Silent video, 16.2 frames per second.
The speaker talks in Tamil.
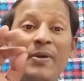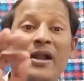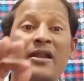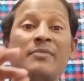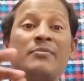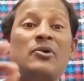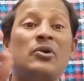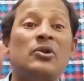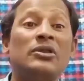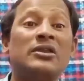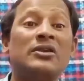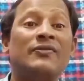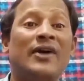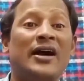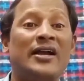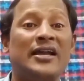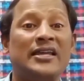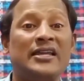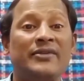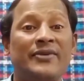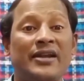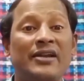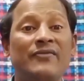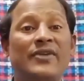பணம் கொடுத்து வாக்கை
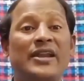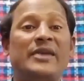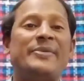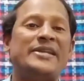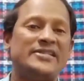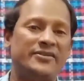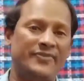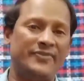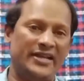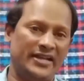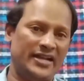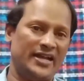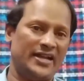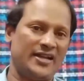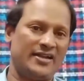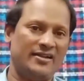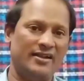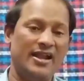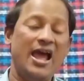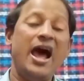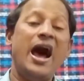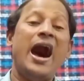இவர்கள் விலைவேசி விடுகிறார்கள்